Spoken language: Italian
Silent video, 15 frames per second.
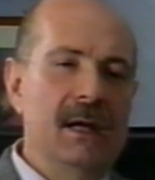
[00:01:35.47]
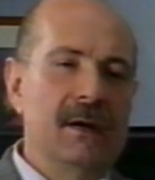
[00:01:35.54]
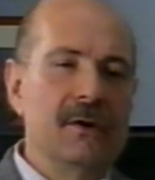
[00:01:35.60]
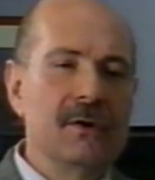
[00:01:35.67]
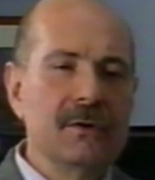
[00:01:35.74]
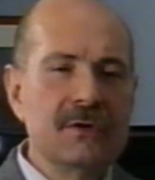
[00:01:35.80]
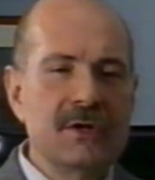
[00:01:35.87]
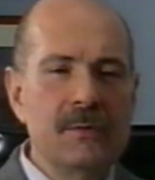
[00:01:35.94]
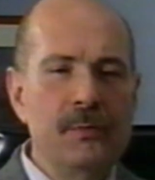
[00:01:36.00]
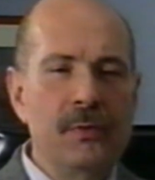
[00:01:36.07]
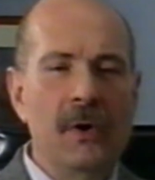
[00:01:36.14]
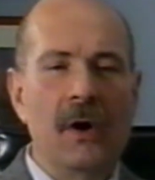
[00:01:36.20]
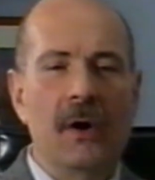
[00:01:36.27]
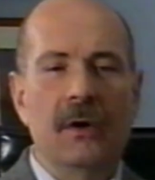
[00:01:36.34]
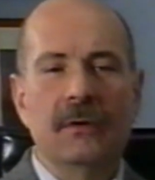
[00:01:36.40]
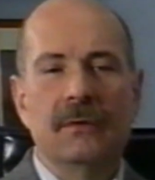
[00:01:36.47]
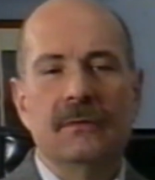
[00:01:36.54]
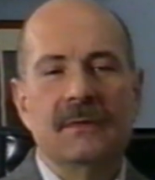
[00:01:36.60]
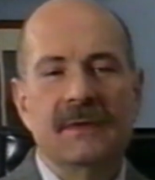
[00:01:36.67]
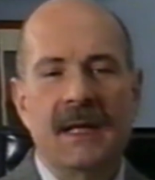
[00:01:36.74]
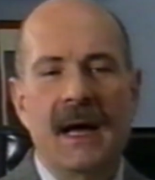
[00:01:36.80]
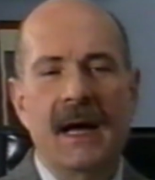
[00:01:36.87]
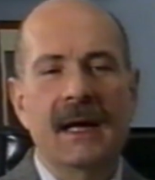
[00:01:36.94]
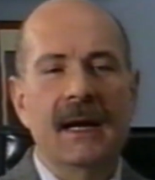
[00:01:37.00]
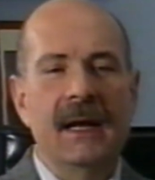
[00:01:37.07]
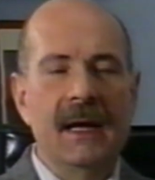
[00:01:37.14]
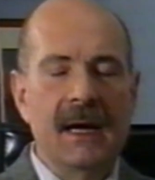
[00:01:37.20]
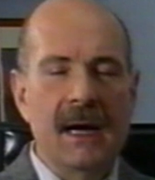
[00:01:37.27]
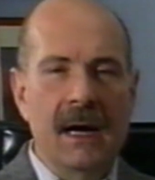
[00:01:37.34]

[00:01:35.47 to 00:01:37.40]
Non si può dare